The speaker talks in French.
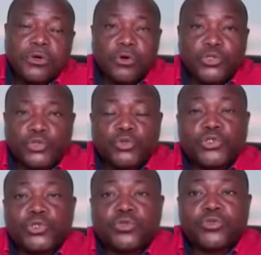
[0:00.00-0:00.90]
Au jour
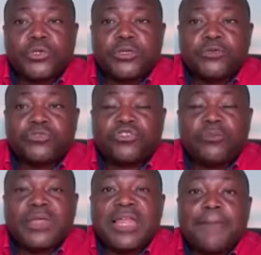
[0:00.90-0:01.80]
d'aujourd'hui, nous
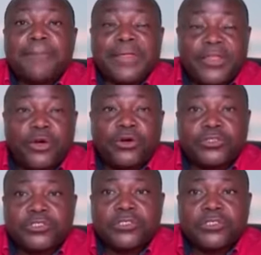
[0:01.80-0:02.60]
sommes dans la période